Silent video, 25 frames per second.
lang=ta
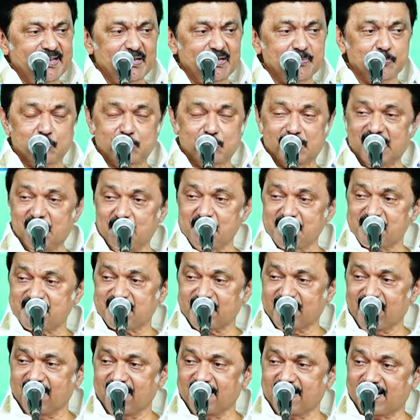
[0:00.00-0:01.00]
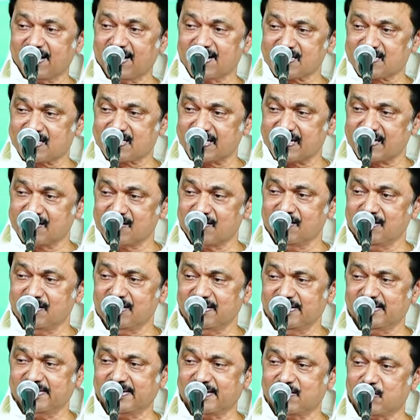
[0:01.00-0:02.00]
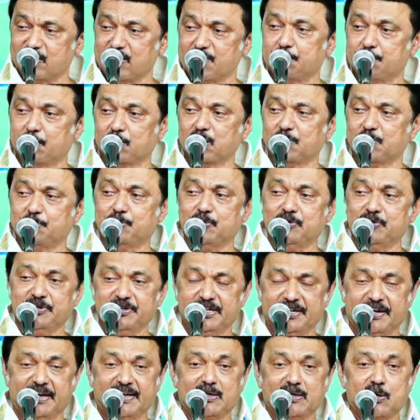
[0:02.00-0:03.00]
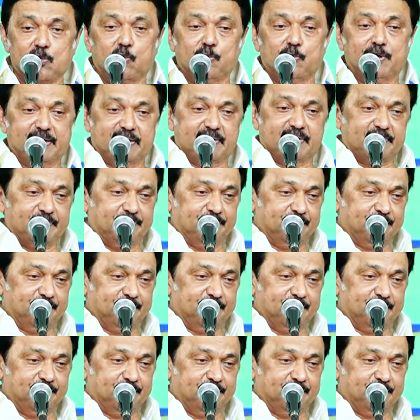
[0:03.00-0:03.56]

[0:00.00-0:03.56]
முதலமைச்சராக நிறைய செய்யணும்னு என்னுடைய பொறுப்பும் இன்றைக்கு கூடியிருக்கு